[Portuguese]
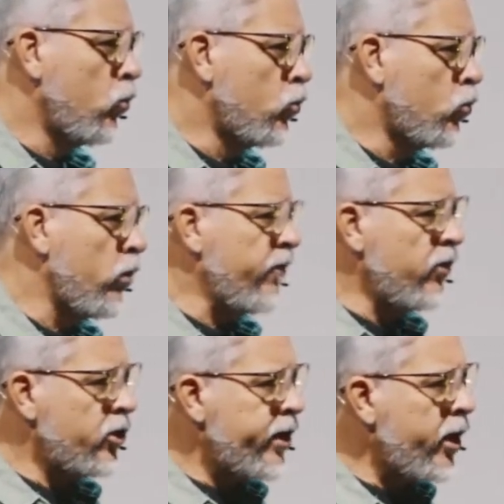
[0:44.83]
No
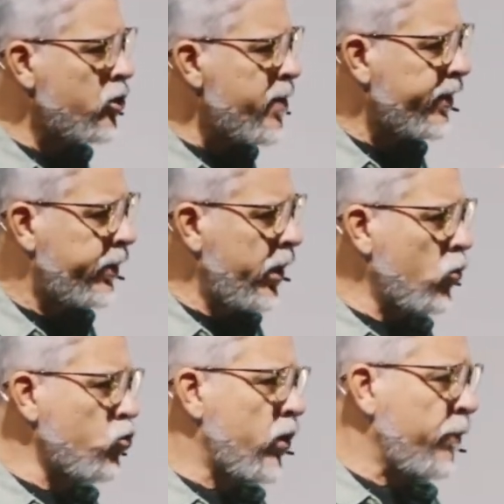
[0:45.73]
Evangelho de
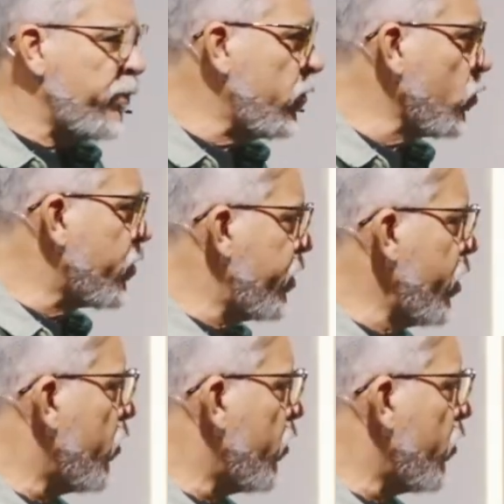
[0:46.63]
Mateus, no capítulo